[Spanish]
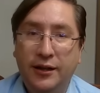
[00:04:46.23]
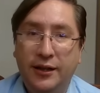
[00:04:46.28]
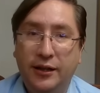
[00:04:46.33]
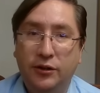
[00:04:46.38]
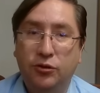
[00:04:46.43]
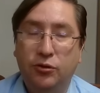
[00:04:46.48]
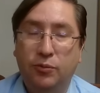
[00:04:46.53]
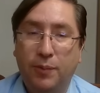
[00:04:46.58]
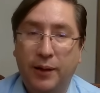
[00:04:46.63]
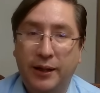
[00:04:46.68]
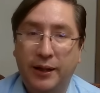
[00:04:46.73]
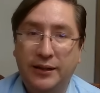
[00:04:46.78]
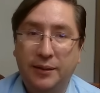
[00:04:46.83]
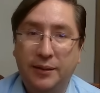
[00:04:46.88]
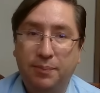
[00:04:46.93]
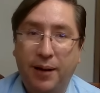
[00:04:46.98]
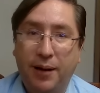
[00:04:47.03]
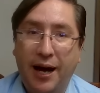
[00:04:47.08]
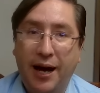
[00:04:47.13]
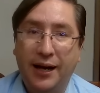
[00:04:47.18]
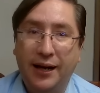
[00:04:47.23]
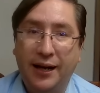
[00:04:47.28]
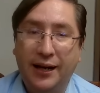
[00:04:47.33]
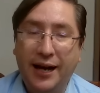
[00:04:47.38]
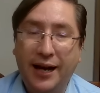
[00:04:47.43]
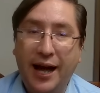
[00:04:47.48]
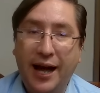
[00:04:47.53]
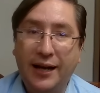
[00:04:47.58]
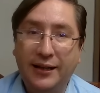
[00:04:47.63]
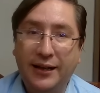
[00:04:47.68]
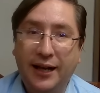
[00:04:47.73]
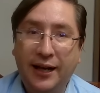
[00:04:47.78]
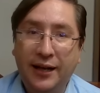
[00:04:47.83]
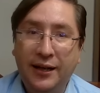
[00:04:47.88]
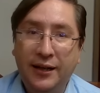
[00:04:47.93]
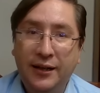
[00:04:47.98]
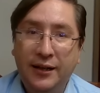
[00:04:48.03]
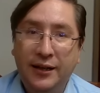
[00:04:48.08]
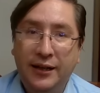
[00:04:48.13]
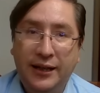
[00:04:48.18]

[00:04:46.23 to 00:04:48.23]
de su principal carta